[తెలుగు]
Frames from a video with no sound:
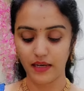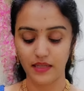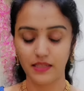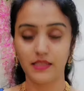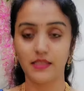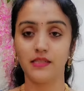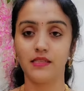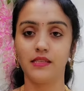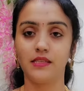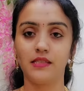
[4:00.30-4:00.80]
అన్న
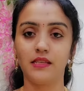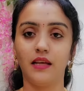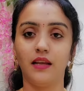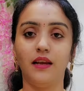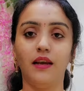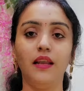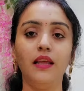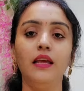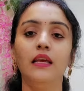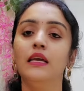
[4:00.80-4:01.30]

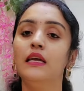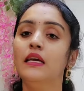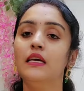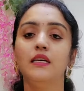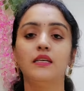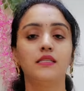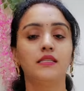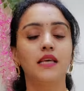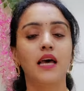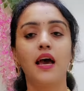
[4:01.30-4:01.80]
చేసిస్తానండి
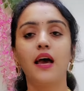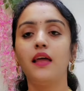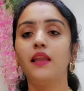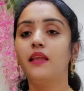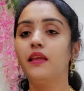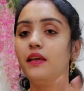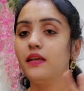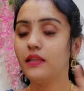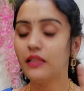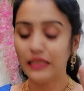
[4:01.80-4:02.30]
శారీ
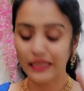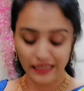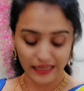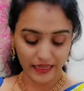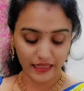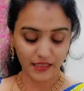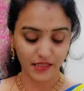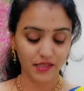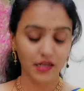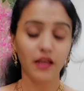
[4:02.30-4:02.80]
అయితే
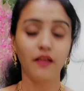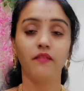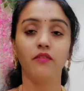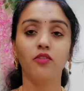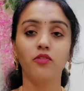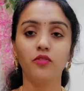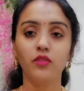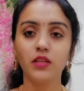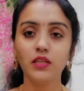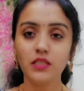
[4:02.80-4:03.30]
నెక్స్ట్ లెవెల్
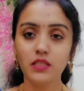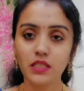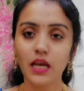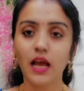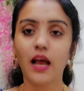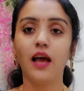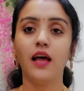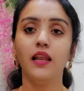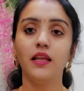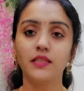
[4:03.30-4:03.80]
ఉంది
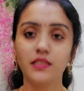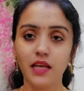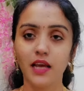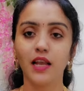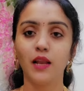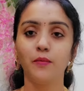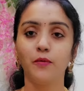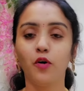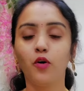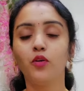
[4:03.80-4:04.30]
చాలా
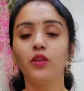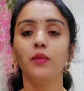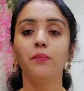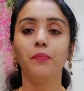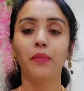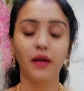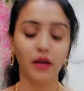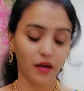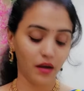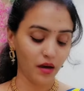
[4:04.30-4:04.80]
చాలా బాగుంది
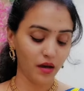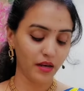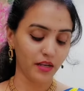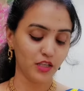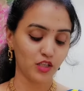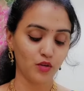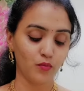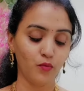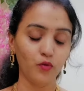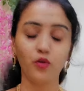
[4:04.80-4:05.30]
పక్కా
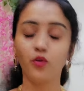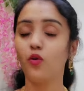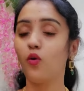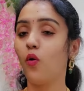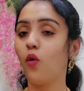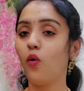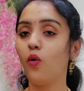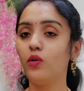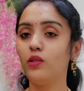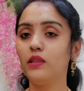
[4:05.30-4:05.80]
రీజనబుల్
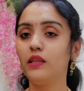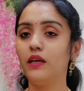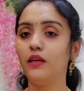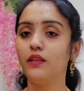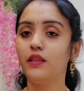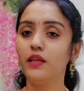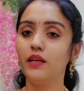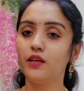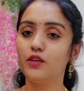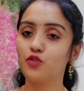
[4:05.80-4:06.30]
క్లాత్
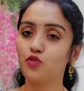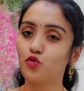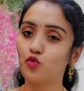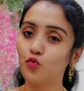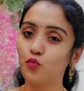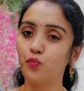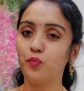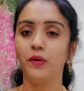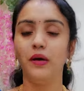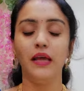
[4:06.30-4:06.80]
అయితే ఇంకా
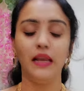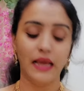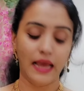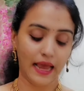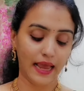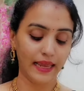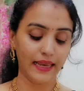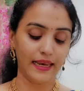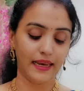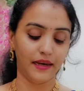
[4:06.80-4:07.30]
సూపర్
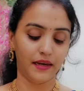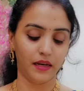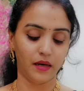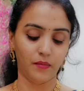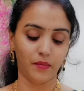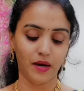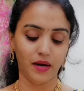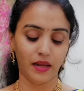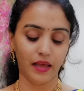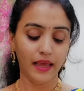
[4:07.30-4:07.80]
హైలైట్
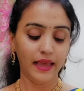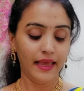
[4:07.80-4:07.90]
అనమాట